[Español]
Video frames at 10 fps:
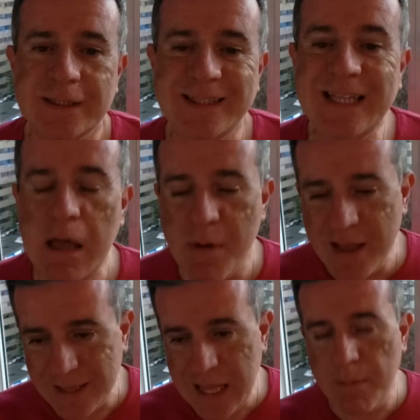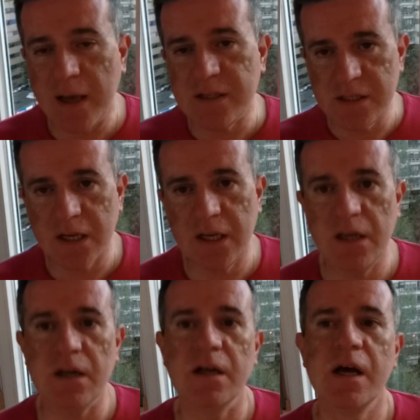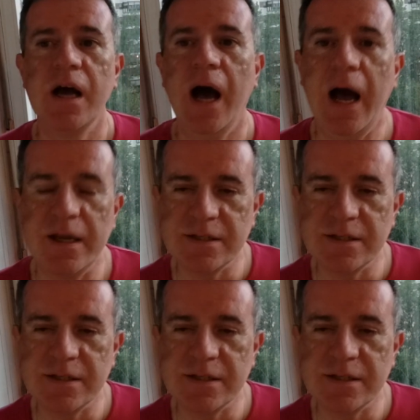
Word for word: debe, debe exigir a,